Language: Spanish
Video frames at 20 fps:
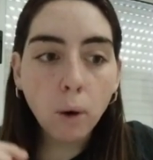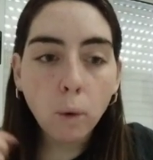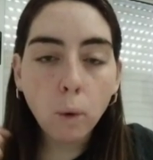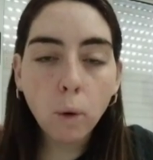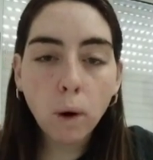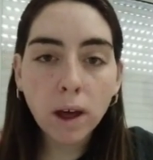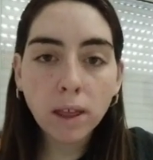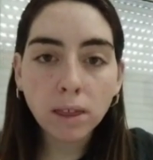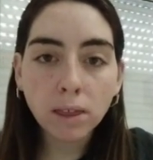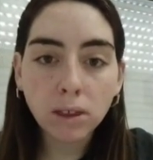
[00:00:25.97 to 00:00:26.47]

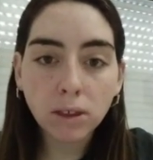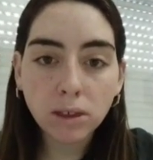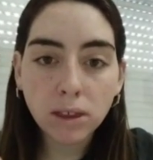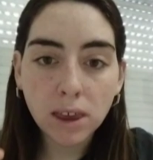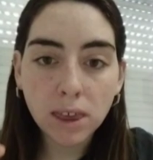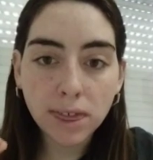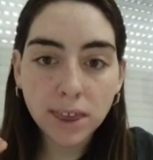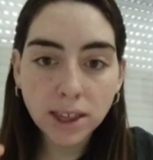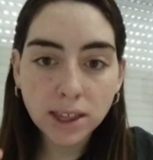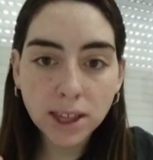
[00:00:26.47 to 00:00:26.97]
Cuando,
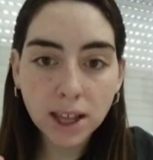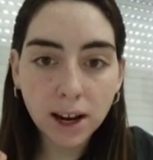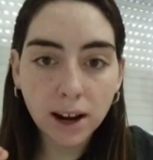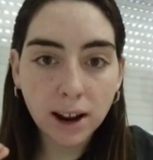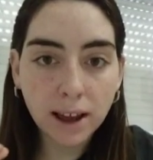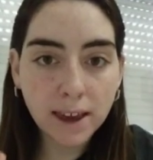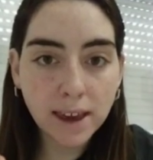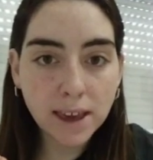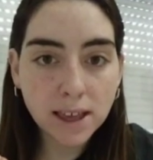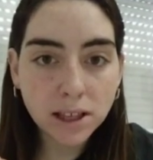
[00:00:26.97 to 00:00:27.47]
desde esa
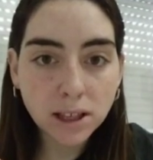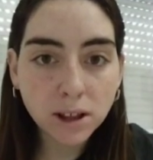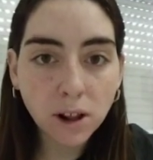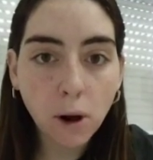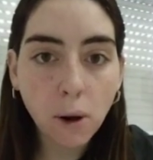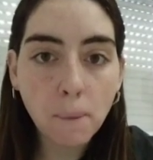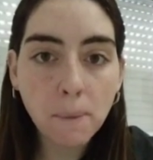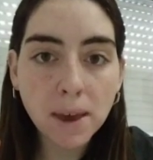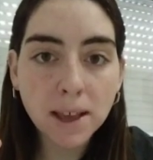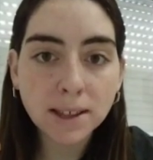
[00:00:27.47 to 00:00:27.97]
raíz
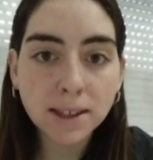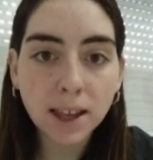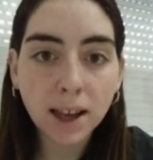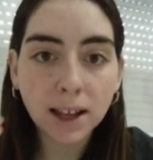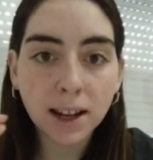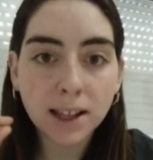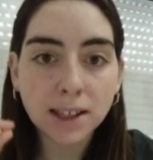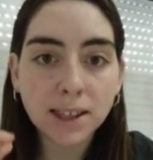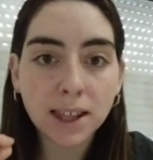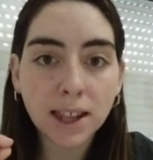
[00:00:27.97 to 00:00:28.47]
comienza a
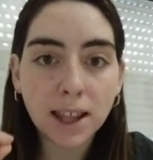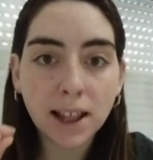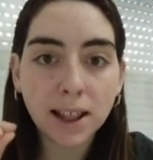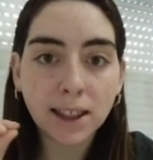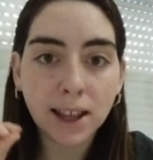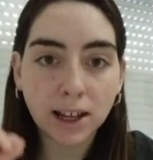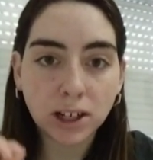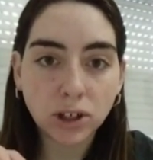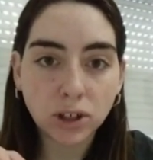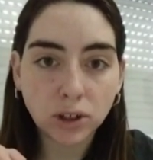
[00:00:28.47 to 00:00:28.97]
crecer el
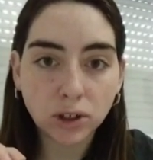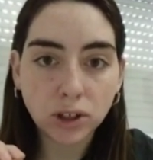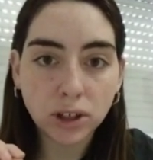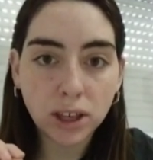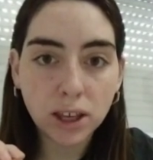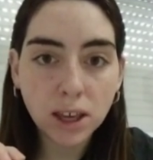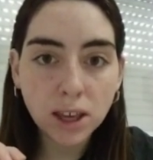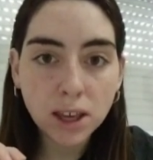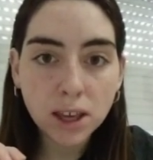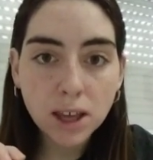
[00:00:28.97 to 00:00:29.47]
tallo,
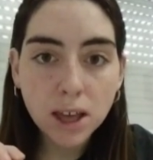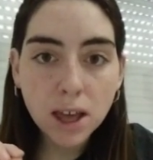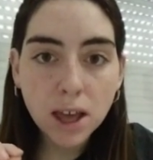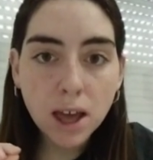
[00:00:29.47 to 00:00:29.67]
¿sí?